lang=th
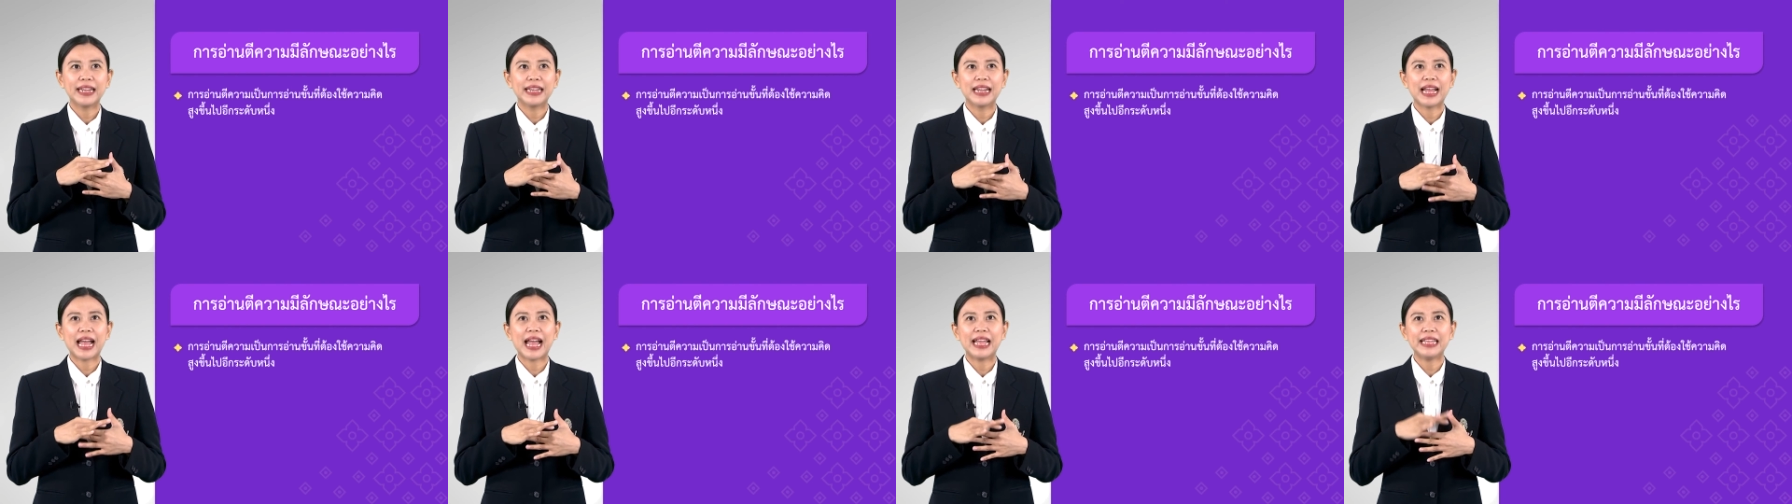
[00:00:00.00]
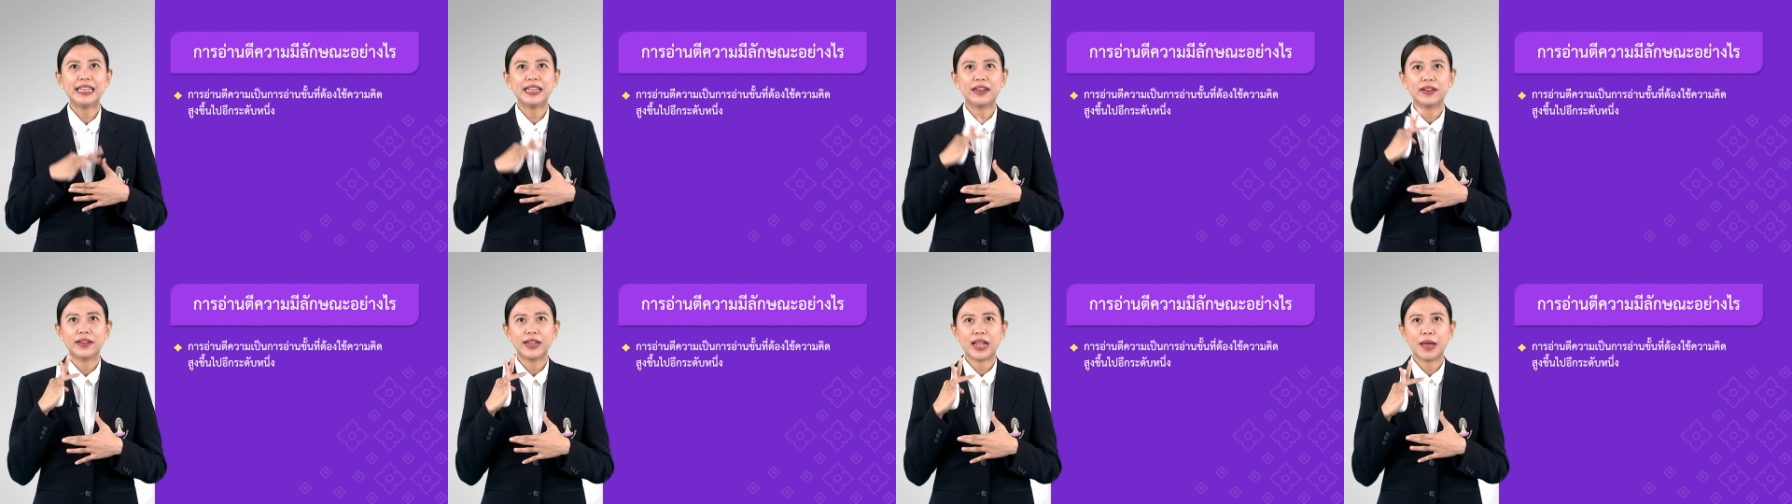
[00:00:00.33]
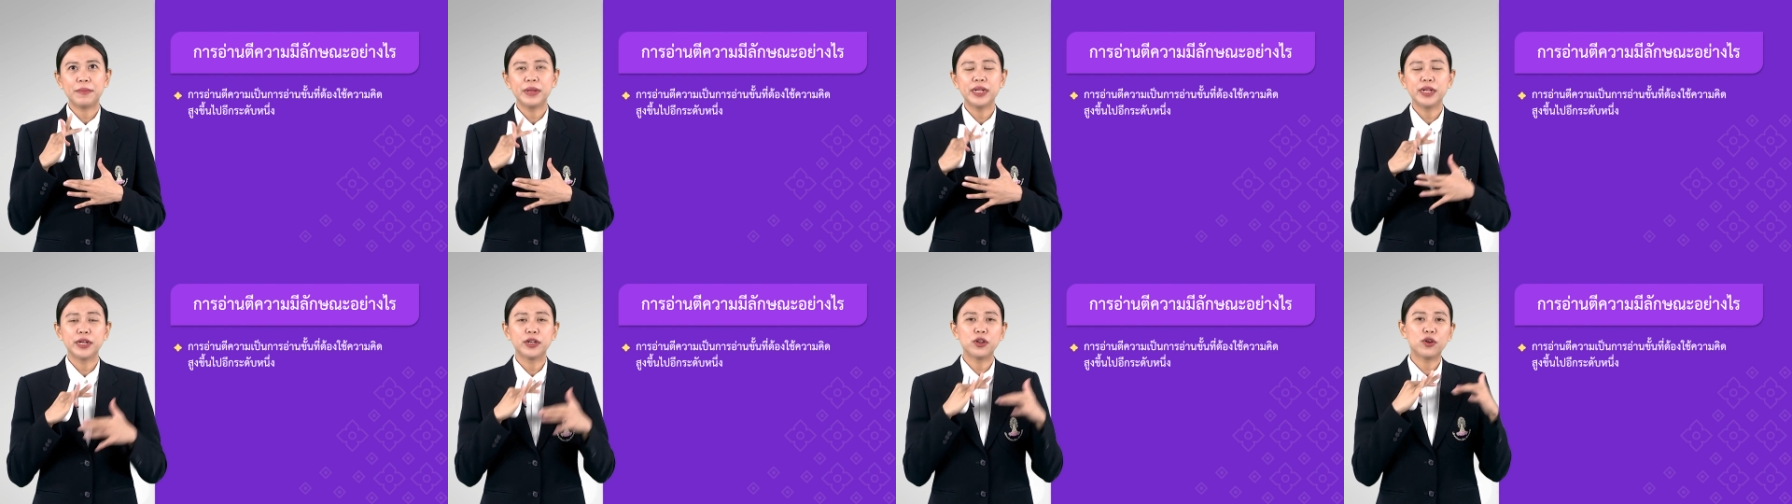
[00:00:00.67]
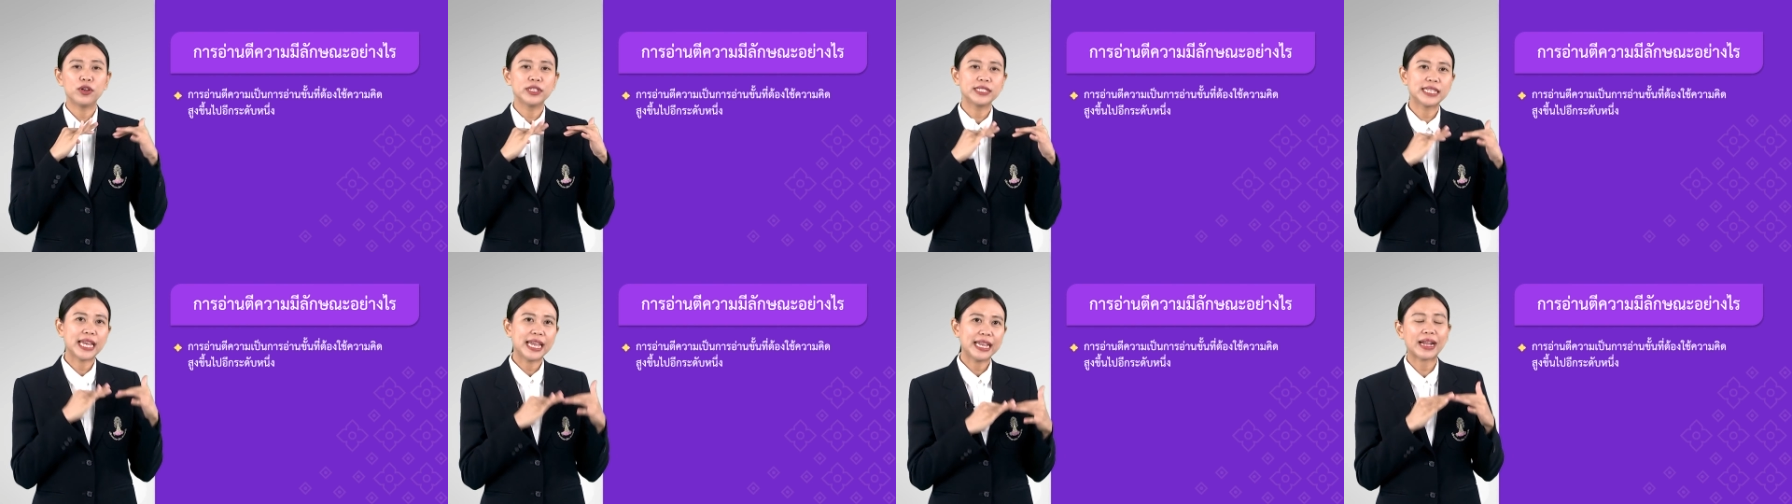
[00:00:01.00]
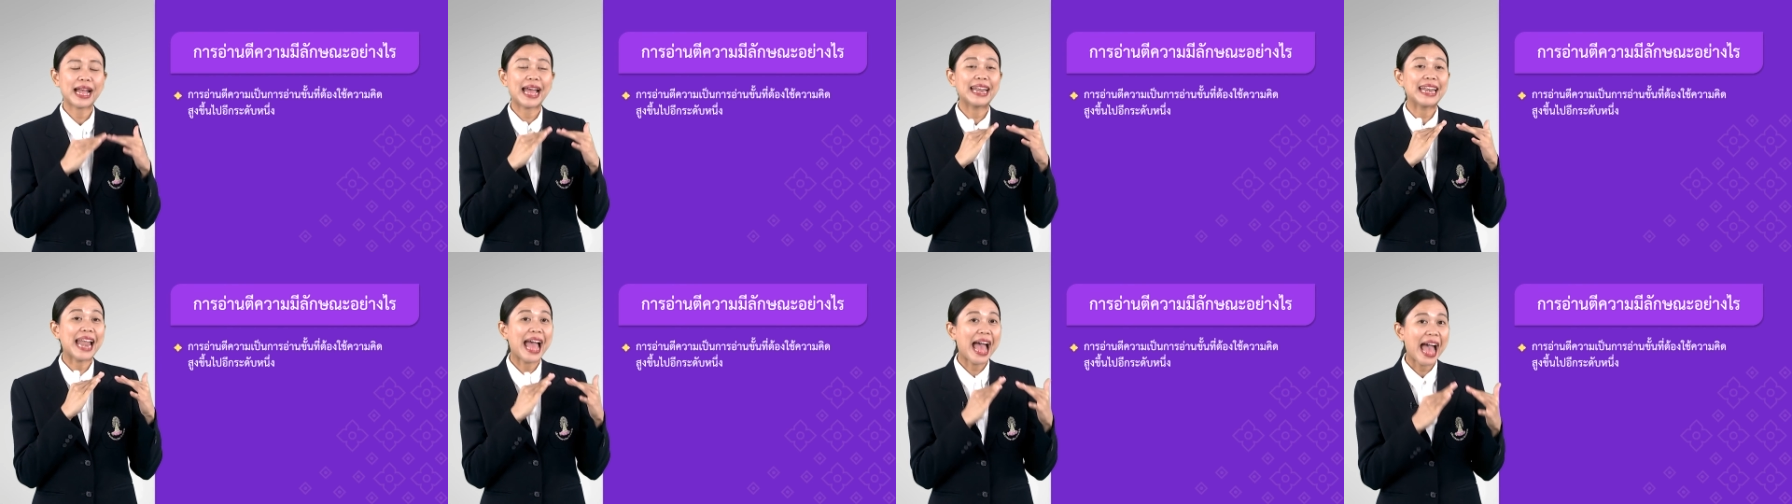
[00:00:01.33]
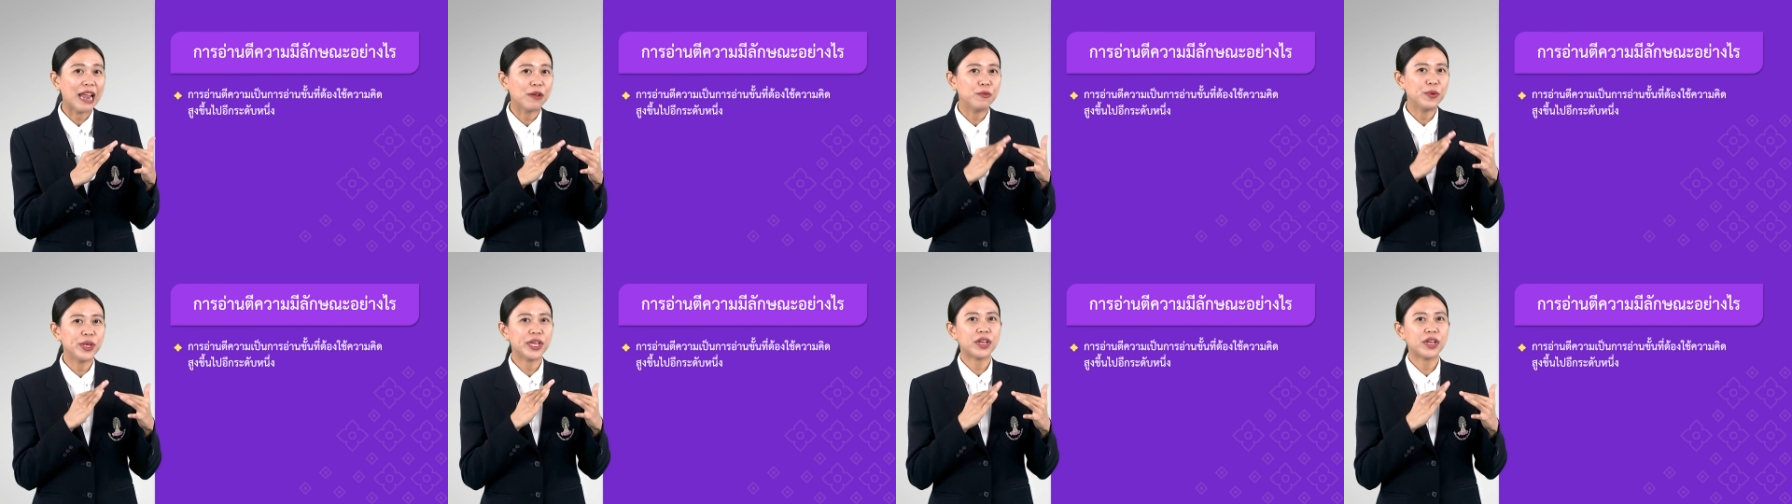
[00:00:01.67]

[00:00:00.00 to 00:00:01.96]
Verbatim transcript: นะคะอีกระดับหนึ่ง โดยใช้การอ่าน